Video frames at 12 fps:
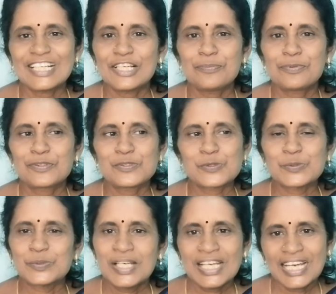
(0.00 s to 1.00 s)
கிளி
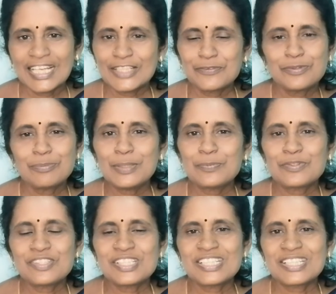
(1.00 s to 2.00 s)
புரிஞ்சுக்கும் அந்த உண்மையை
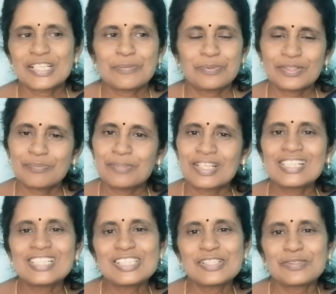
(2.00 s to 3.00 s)
புரிஞ்சிட்டதுக்கு அப்புறம்
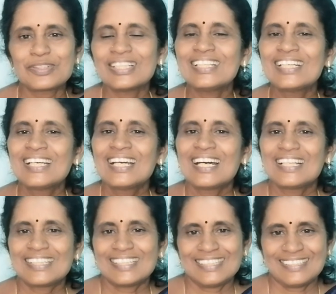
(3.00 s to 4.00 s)
மகிழ்ச்சியோட
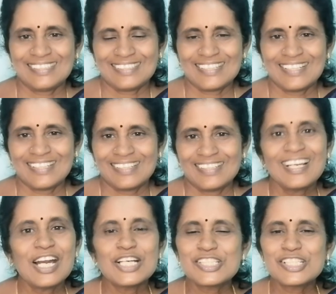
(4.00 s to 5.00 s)
அந்த
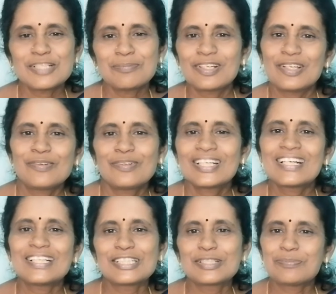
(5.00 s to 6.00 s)
அஞ்சுகம் கிளி கூட
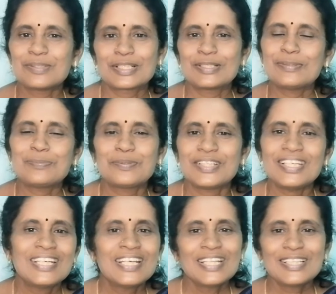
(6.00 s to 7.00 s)
காட்டுக்கு பறந்து போய்
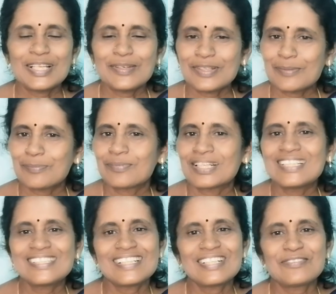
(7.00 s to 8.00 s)
தன்னுடைய
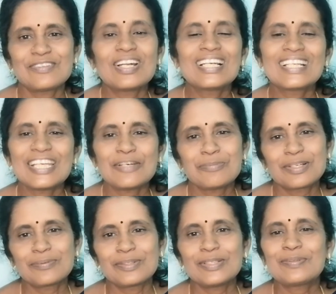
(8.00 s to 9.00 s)
மகிழ்ச்சியான வாழ்க்கையை
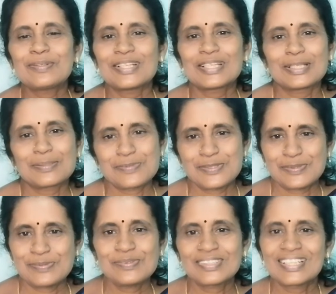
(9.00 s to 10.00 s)
மறுபடியும் தொடர
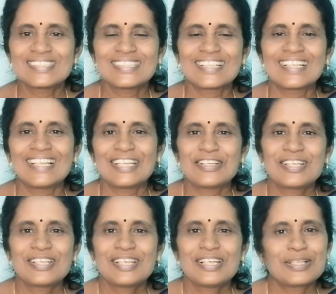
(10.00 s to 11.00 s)
ஆரம்பிச்சிடும் ராஜா கிளி
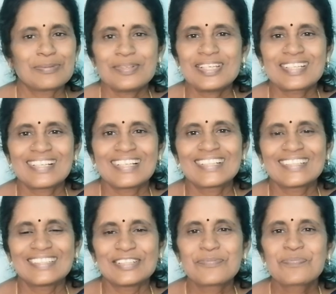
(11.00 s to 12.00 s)
அருமையாக இருக்குல்ல
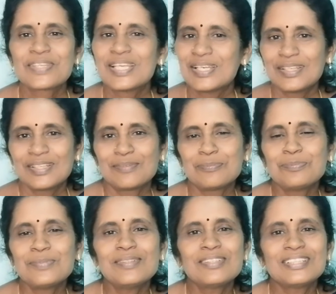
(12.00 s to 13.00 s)
கதை
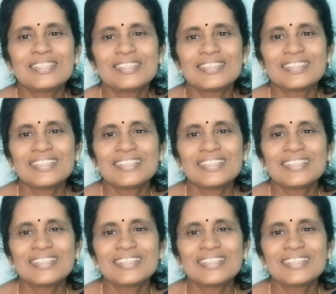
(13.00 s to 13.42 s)
ரொம்ப வந்து